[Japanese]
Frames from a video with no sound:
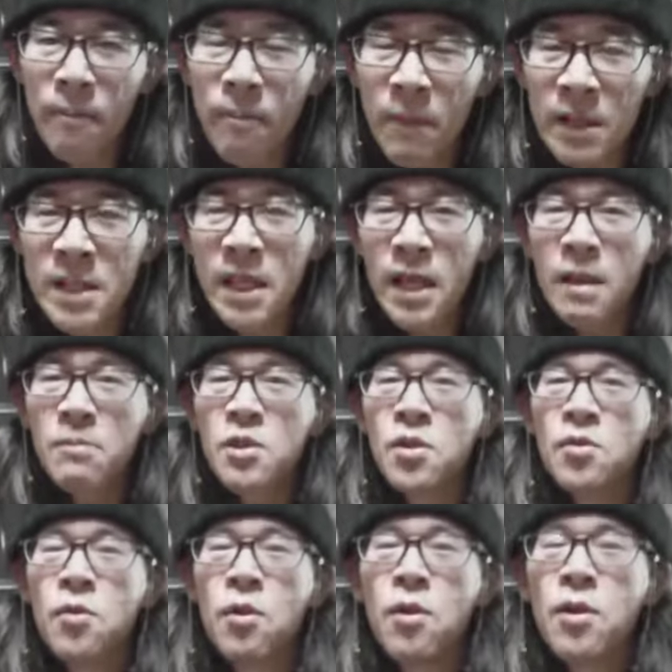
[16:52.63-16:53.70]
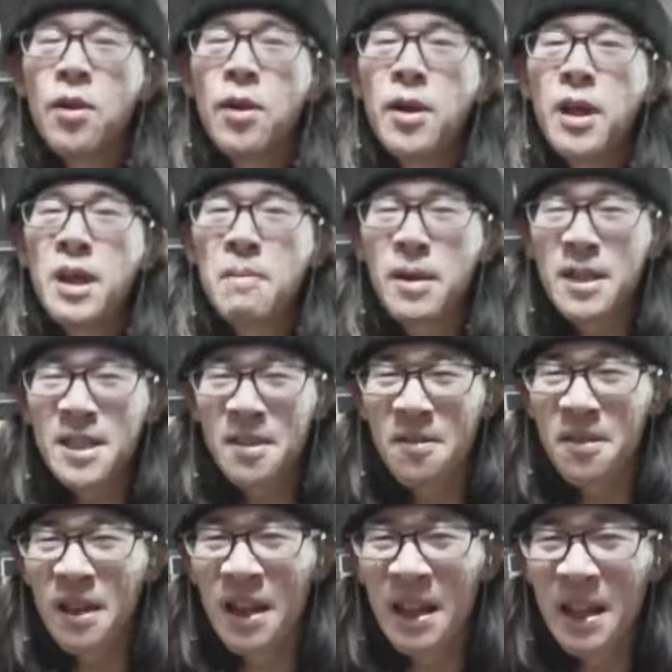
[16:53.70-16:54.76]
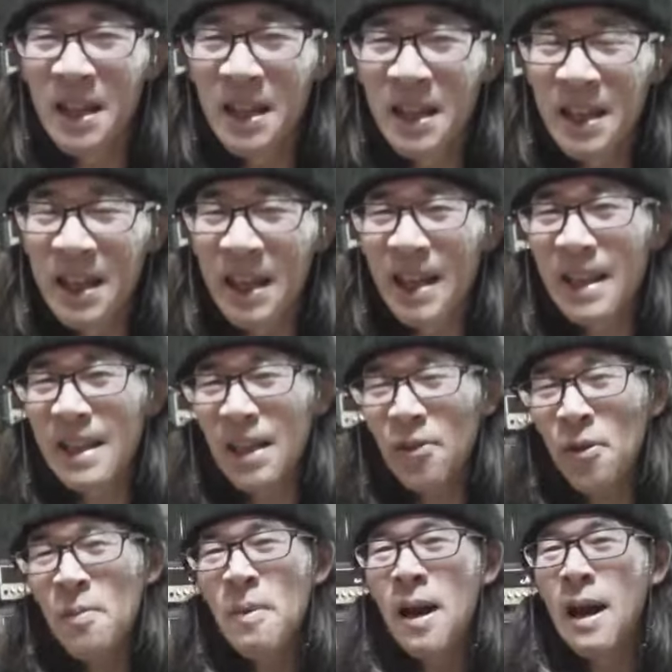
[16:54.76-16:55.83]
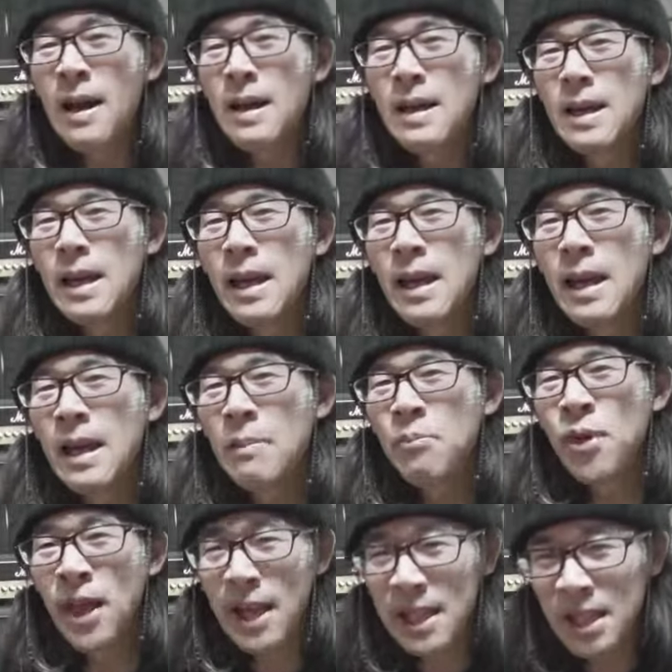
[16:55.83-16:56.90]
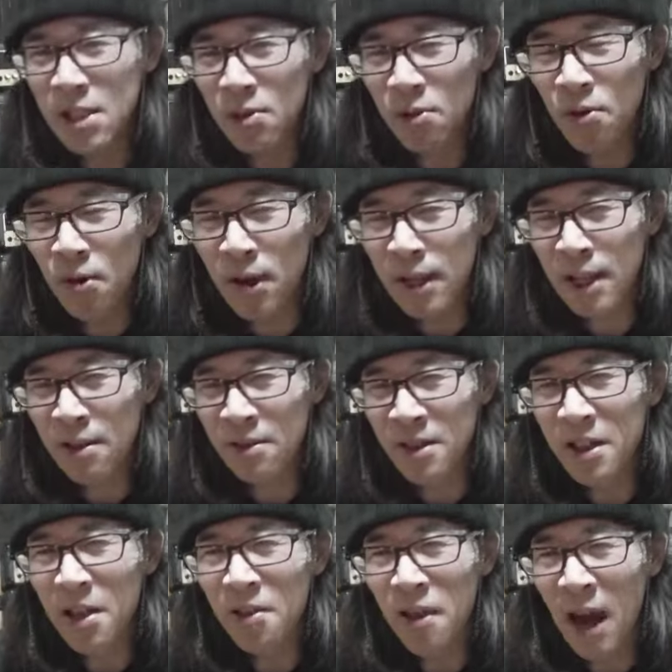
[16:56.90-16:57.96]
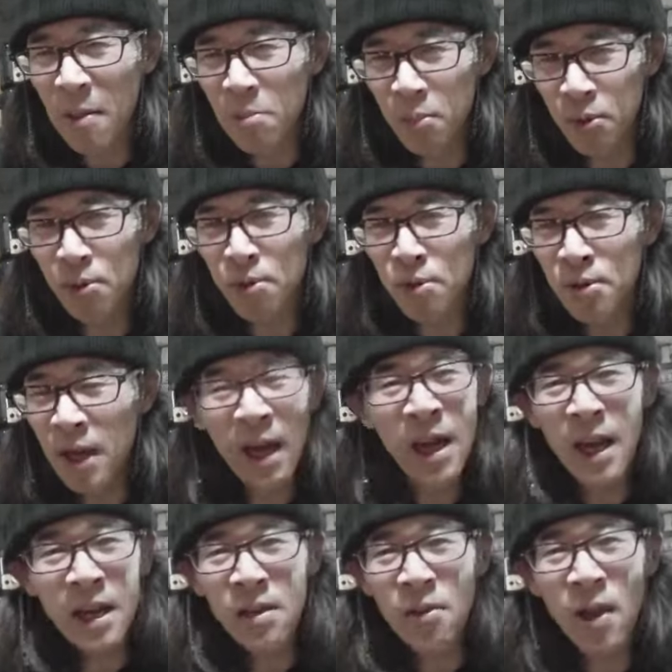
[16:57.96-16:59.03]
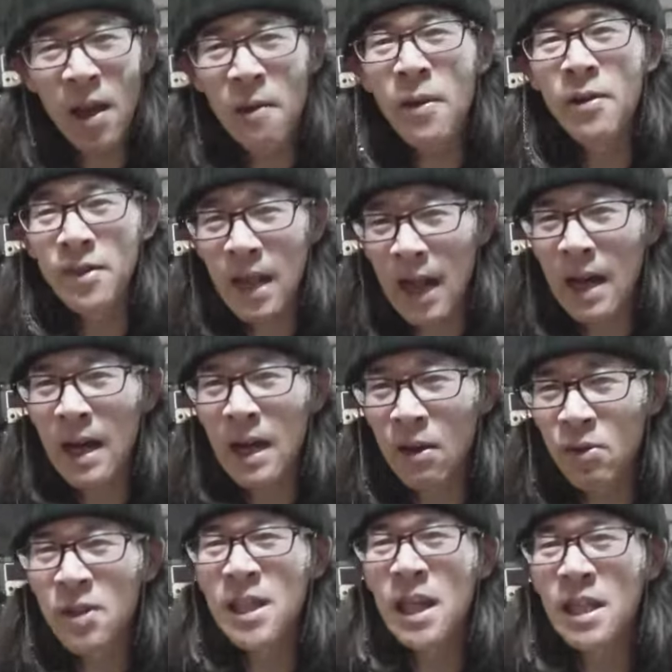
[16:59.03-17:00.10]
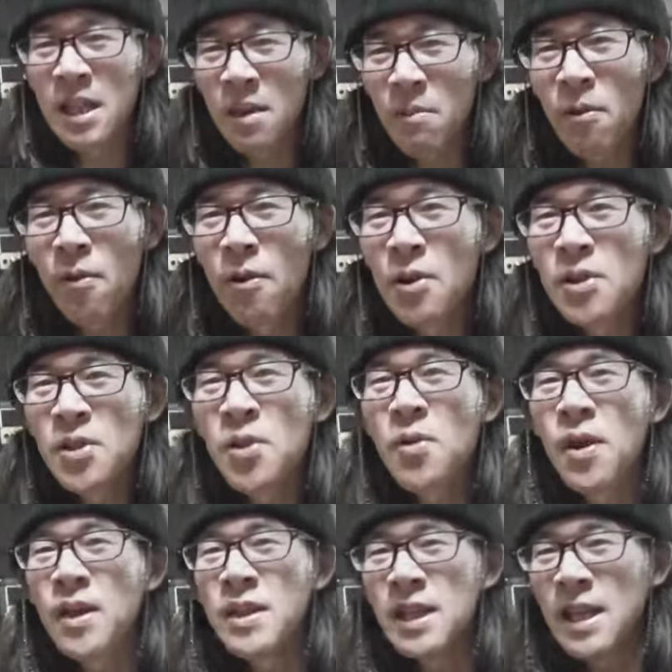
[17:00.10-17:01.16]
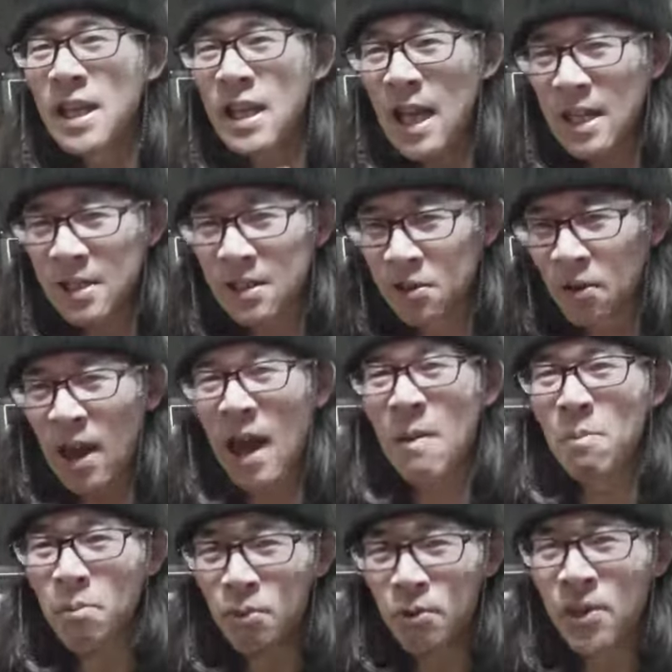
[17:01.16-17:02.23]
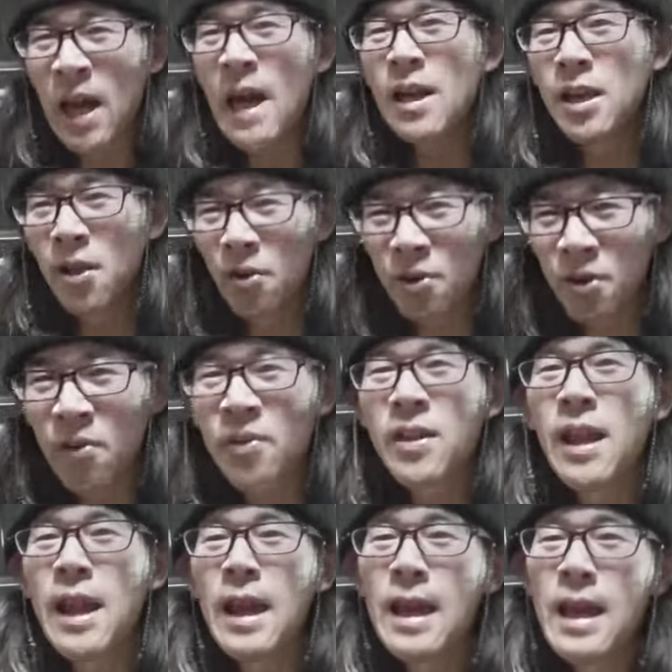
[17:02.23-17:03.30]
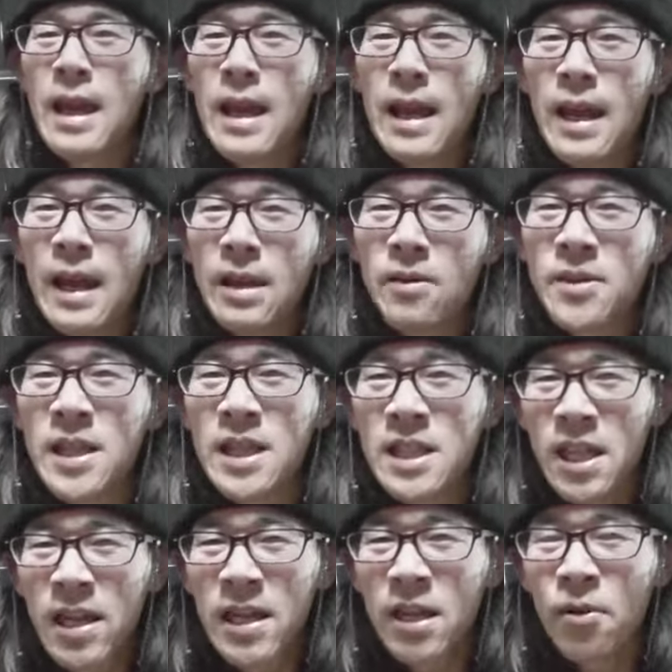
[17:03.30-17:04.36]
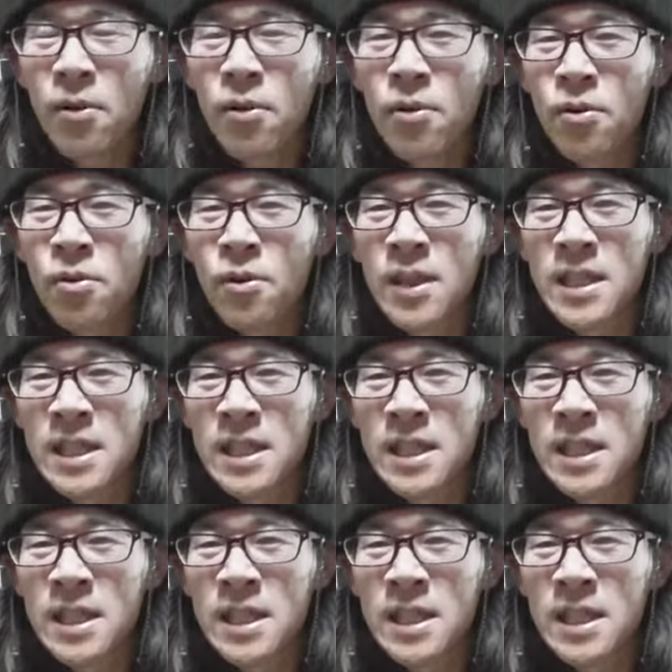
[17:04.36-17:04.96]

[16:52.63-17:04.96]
まあ、前回もちょっと言いましたように、えー、例えばえー、プレキシの音が出るっていうアンプ、えーと、エフェクターを使ってもそれはギターとかアンプ環境によって、えーと、と全然聞こえる音が